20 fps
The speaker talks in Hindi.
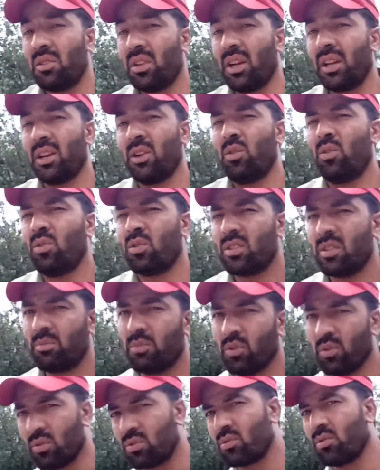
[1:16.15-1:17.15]
ताकि लोग
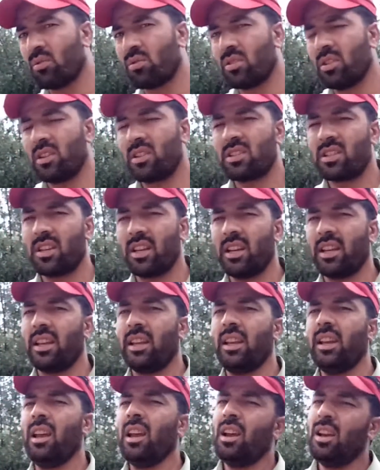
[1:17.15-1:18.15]
जब उसको सर्च
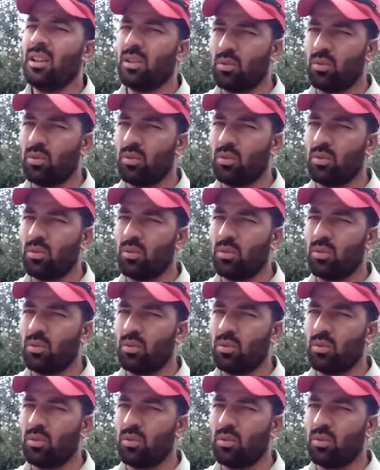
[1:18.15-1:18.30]
करेंगे